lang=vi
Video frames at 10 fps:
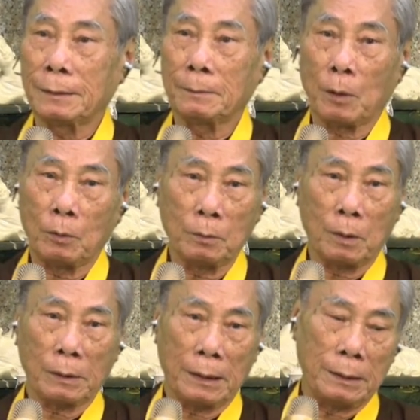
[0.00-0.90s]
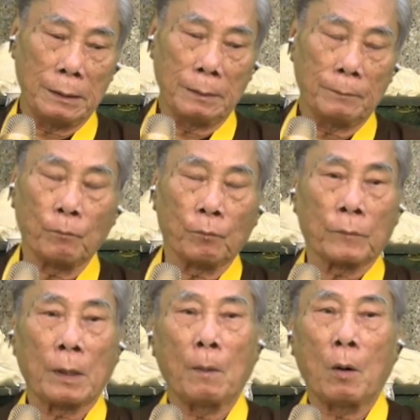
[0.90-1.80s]
thì mỗi một
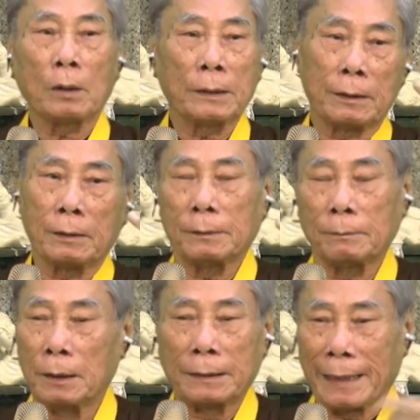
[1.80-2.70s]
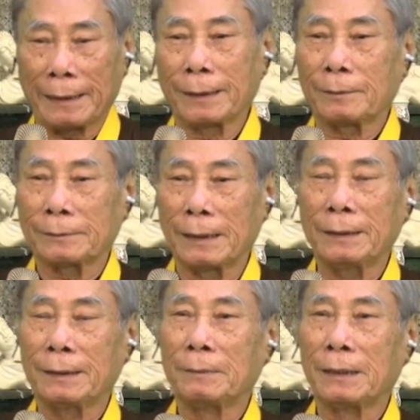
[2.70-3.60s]
cái món gì có 10.000 đi, con
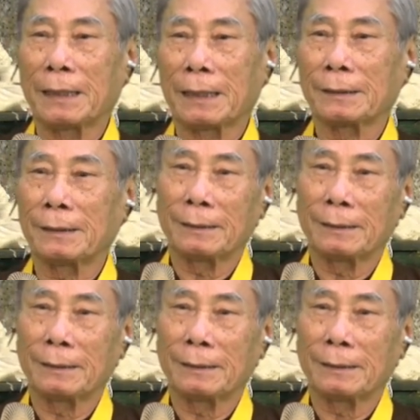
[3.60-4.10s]
tính đi 10.000